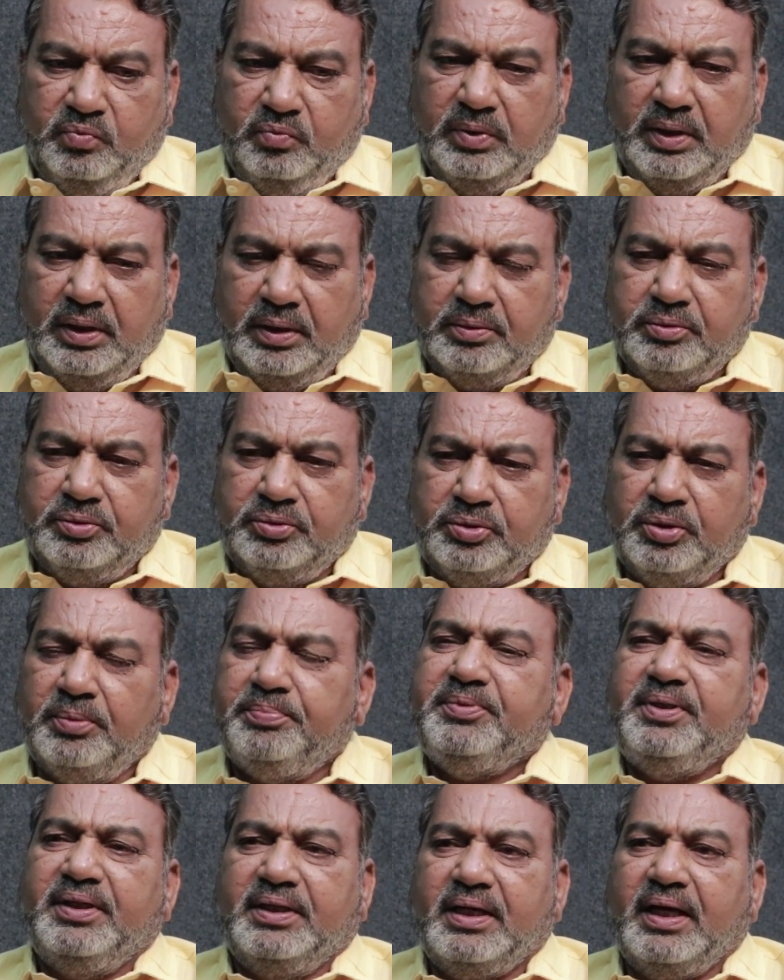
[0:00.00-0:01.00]
వాళ్ళకు
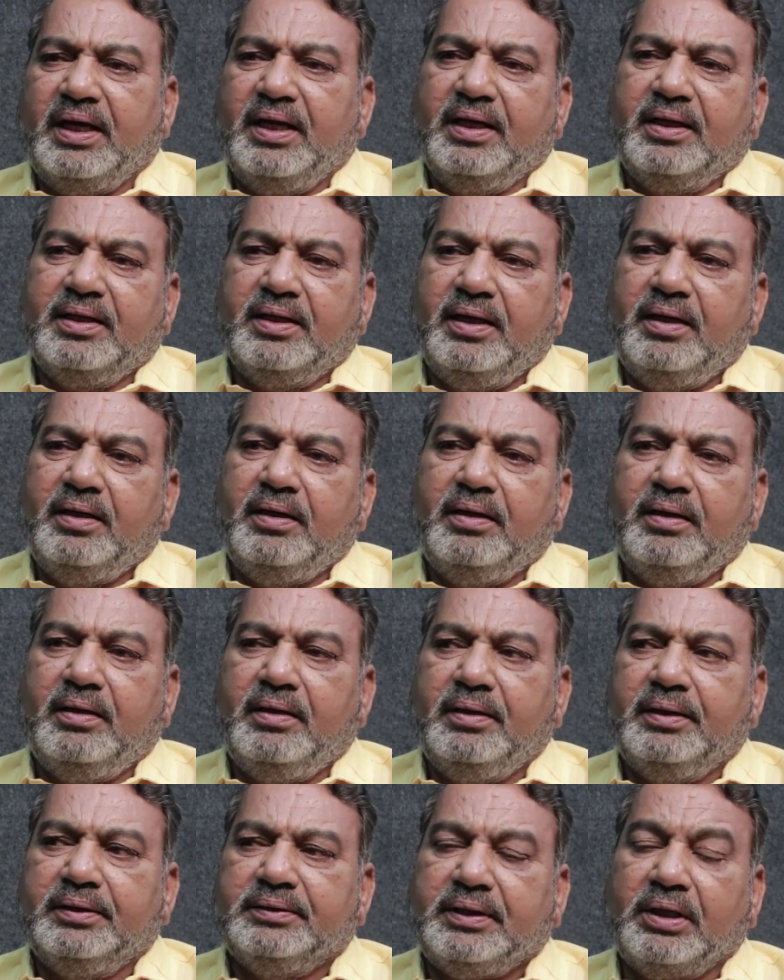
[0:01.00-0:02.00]
తృప్తి కలక
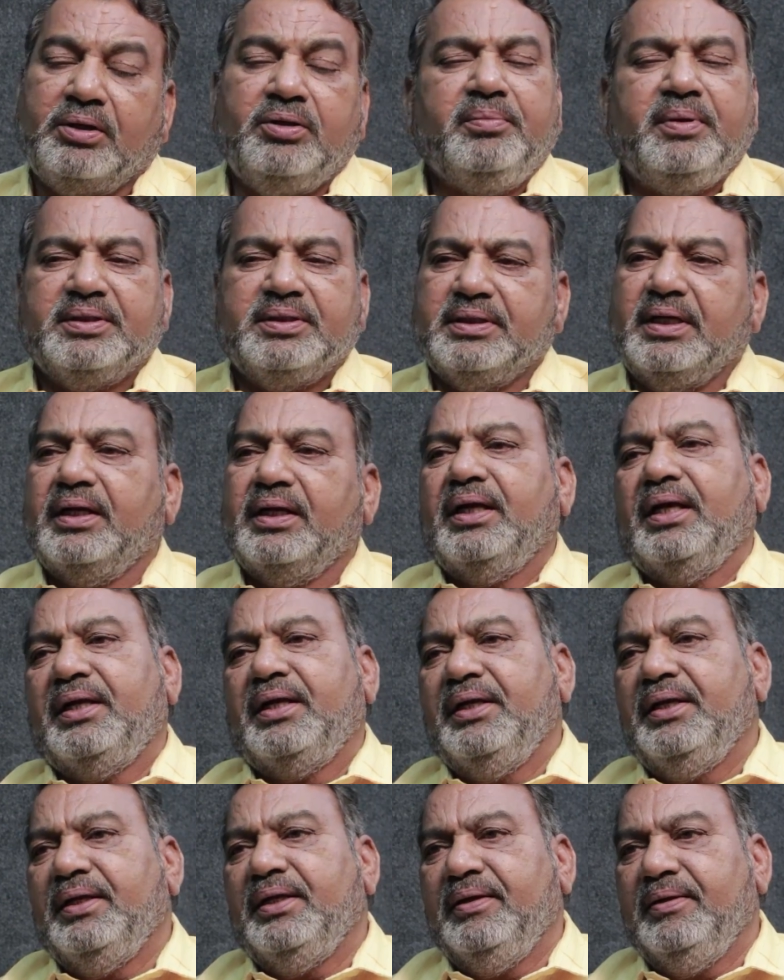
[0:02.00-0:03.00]
తరుణ్ భాస్కర్
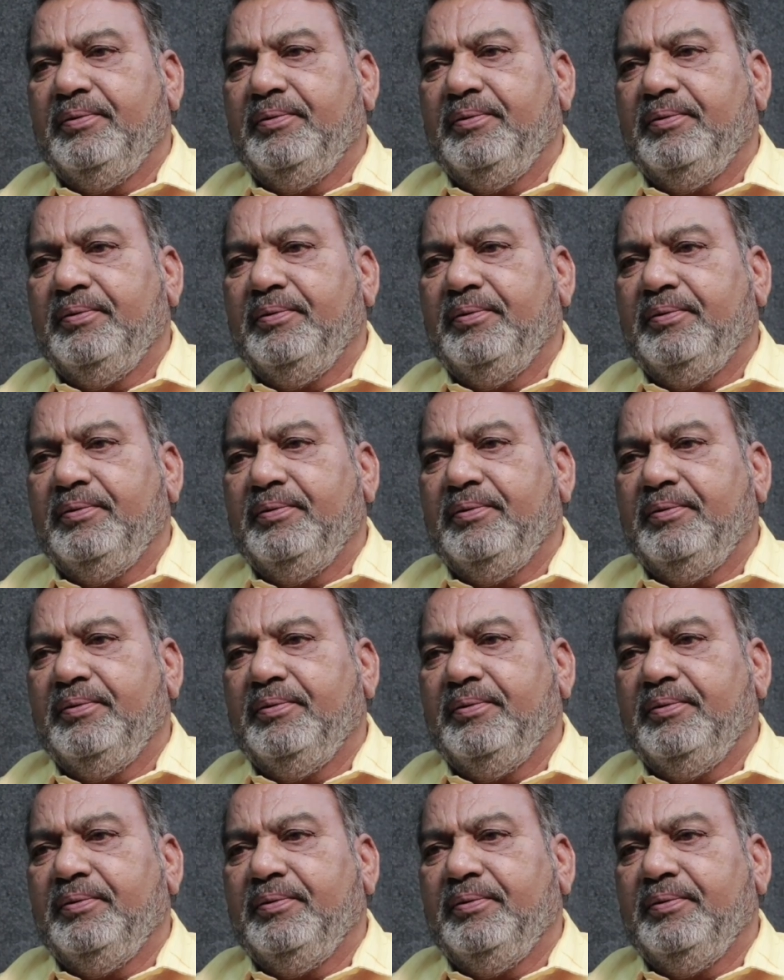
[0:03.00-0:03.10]
గారిని